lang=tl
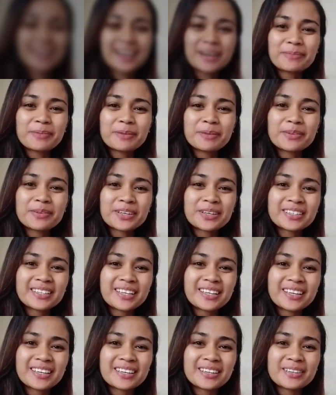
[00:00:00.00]
Happy
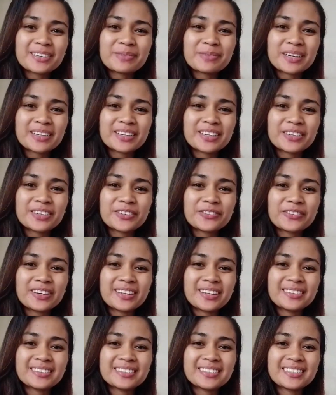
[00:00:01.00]
birthday my dear
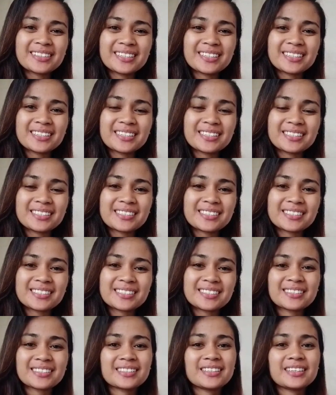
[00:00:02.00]
friend
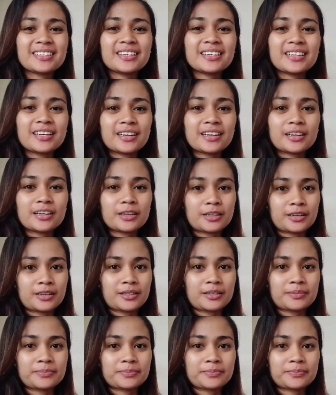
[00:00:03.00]
Teach.
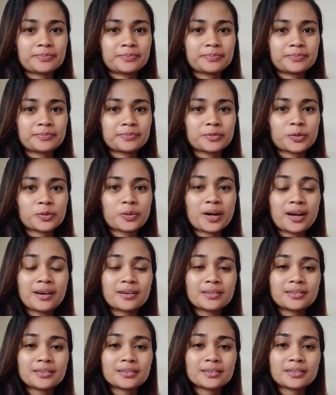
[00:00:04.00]
Um,
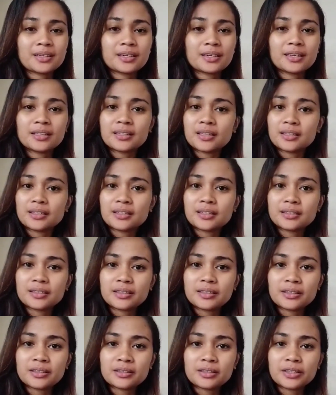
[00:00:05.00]
well, I cannot
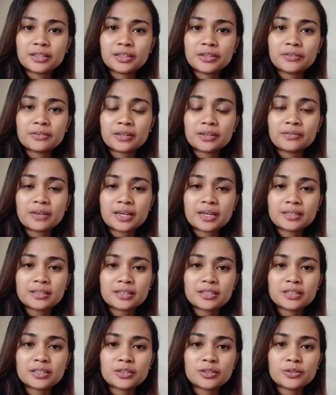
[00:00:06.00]
gi- give
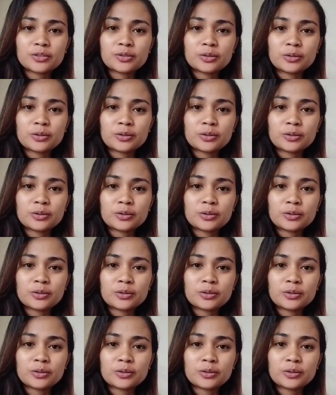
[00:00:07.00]
advices to you